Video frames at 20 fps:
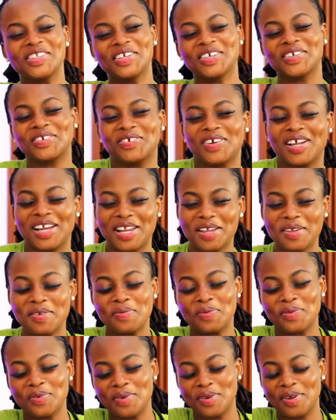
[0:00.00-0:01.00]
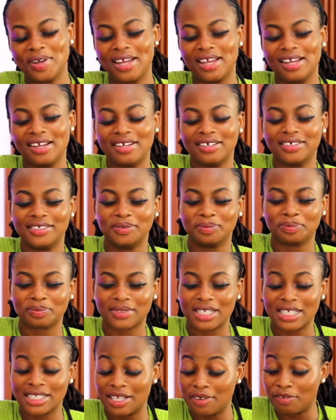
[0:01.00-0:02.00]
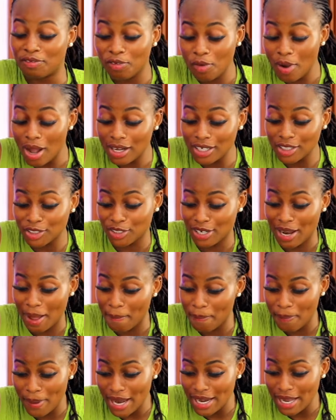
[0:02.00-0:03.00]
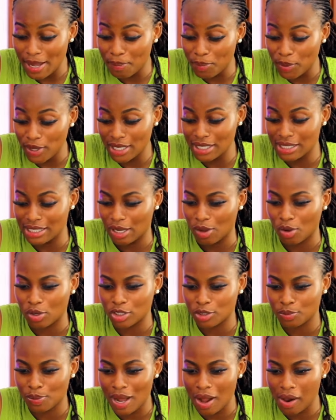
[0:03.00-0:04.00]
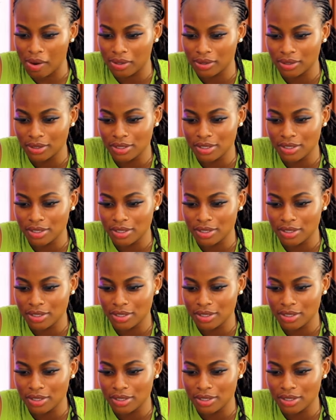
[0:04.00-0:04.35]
Donc, voilà un peu. Euh, des fois, quand je l'appelle et puis il ne décroche pas,